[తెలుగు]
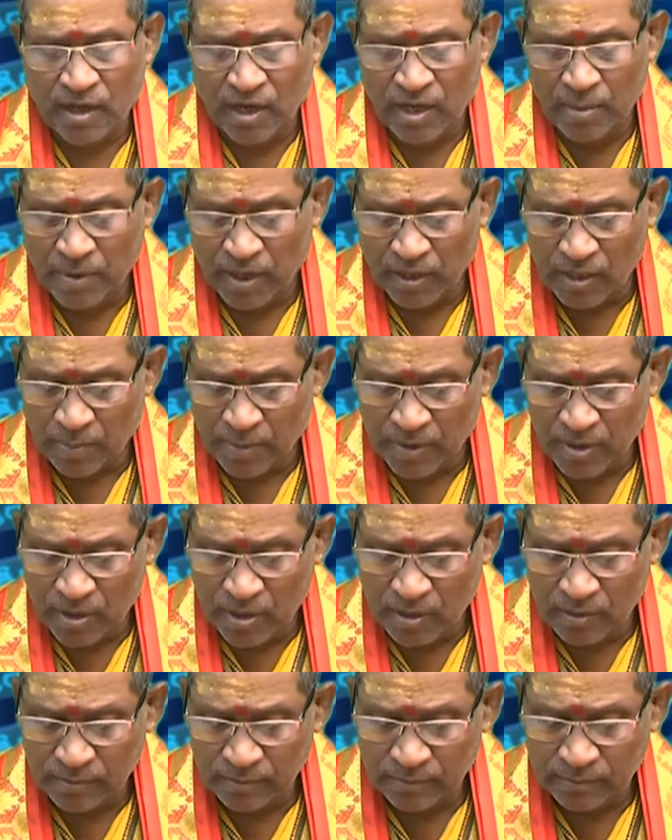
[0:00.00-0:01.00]
అని
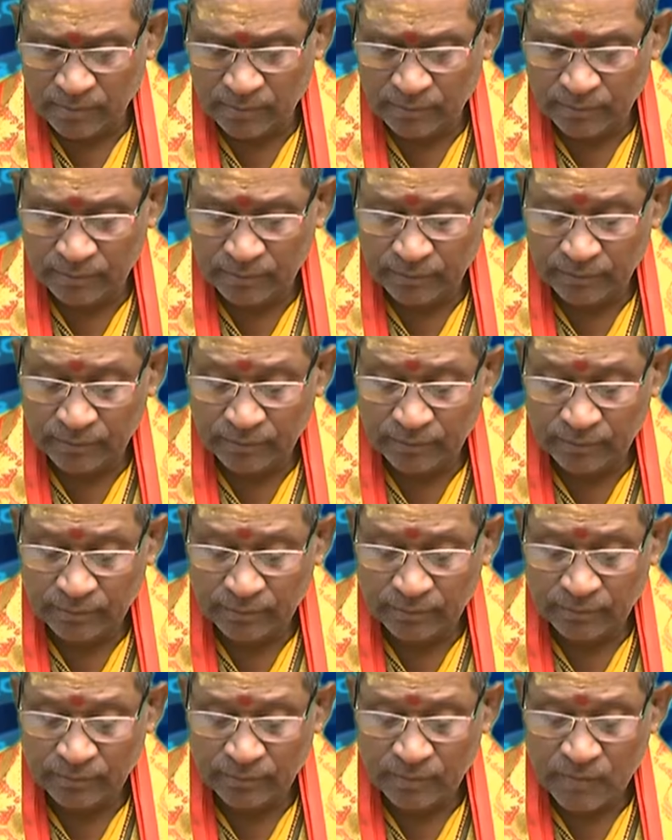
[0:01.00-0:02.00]
బాధపడ్డాడు
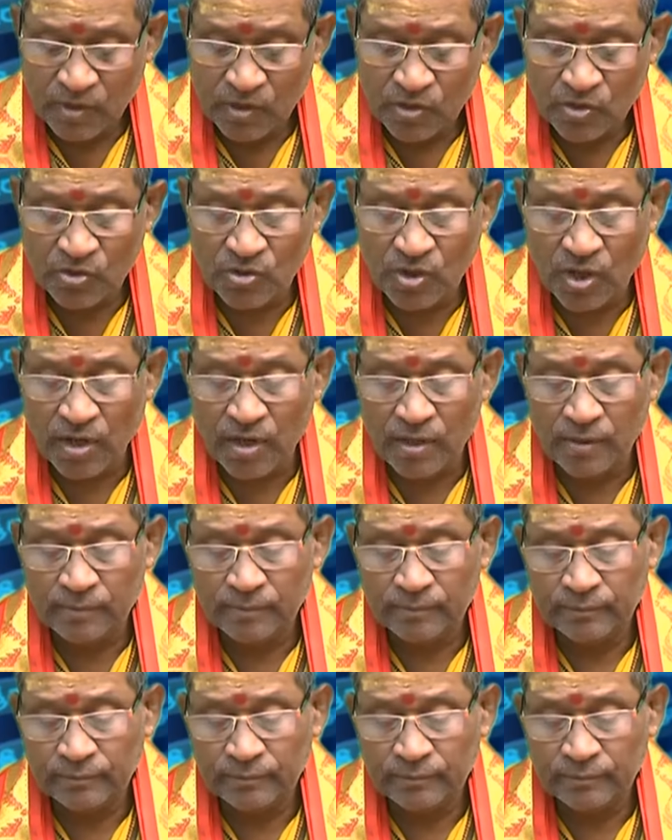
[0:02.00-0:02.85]
సరే